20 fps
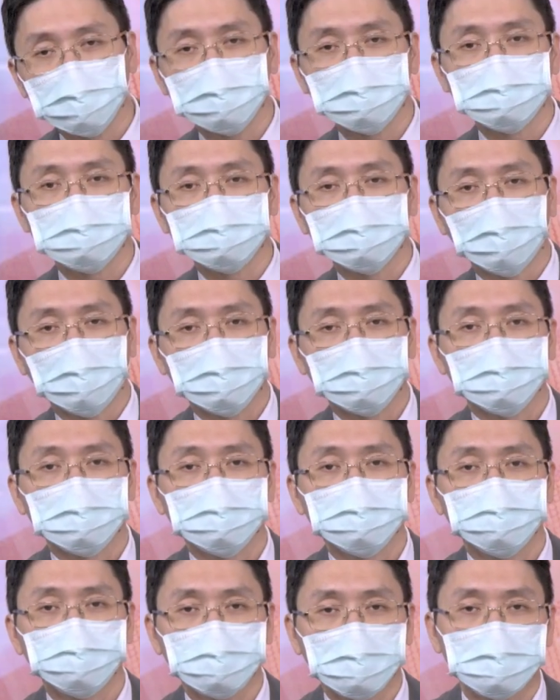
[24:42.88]
领一档
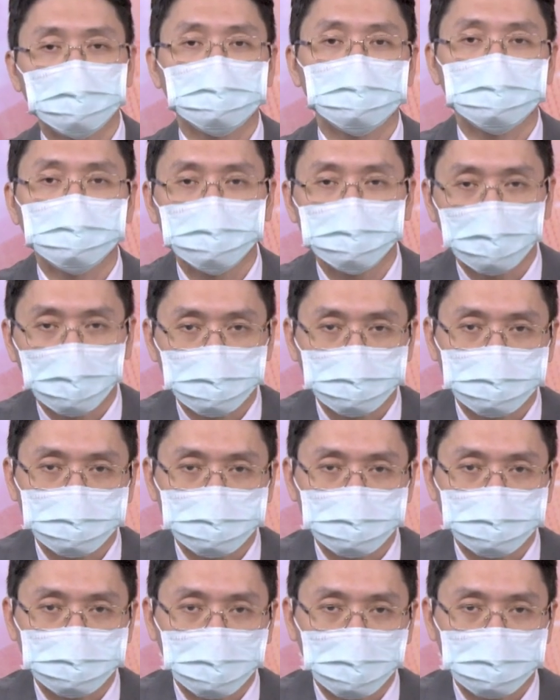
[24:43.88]
最新标股。
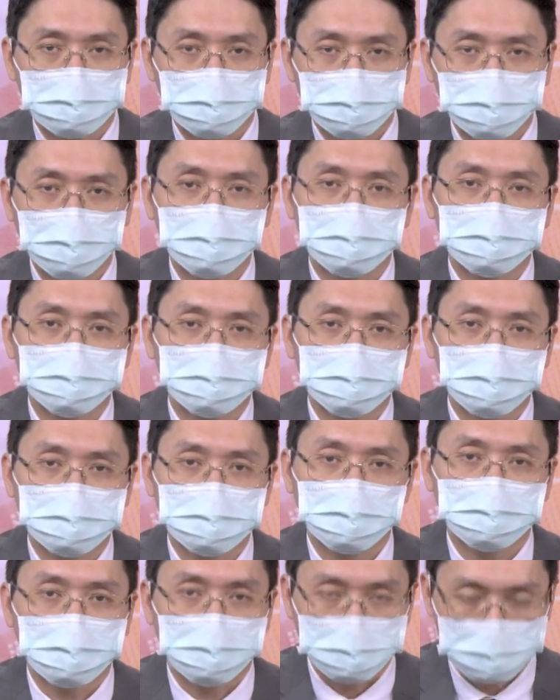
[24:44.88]
祝大家收收领，明天
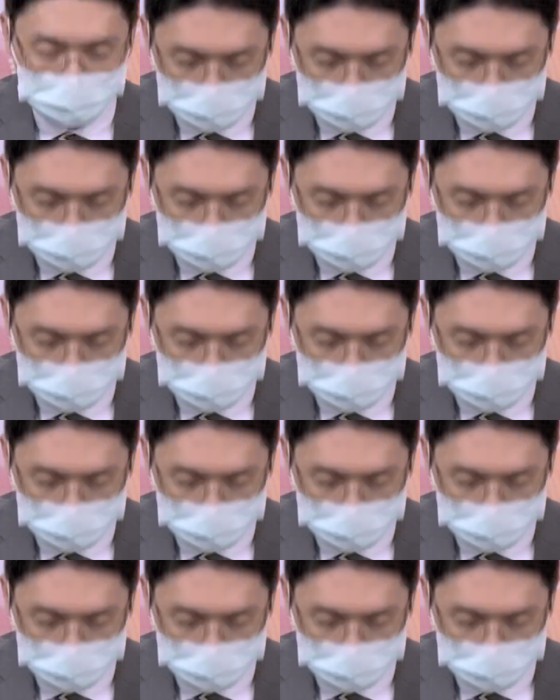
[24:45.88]
再见。